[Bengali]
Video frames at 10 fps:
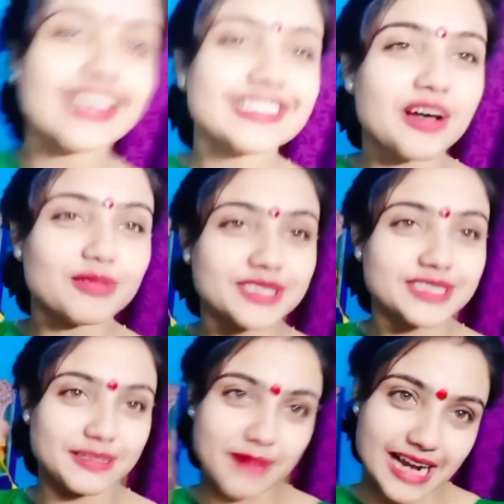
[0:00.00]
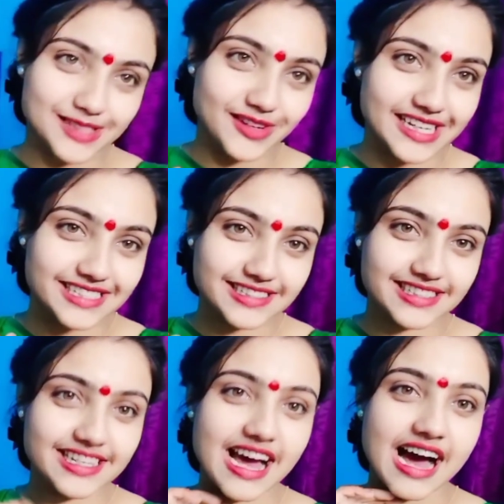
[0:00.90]
গাইস অবশেষে বাড়ি চলে
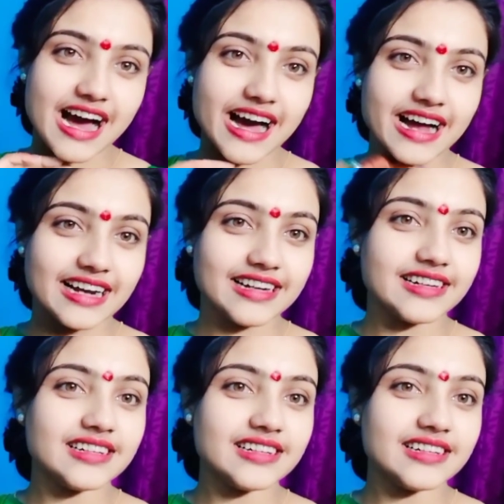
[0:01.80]
এসেছি আর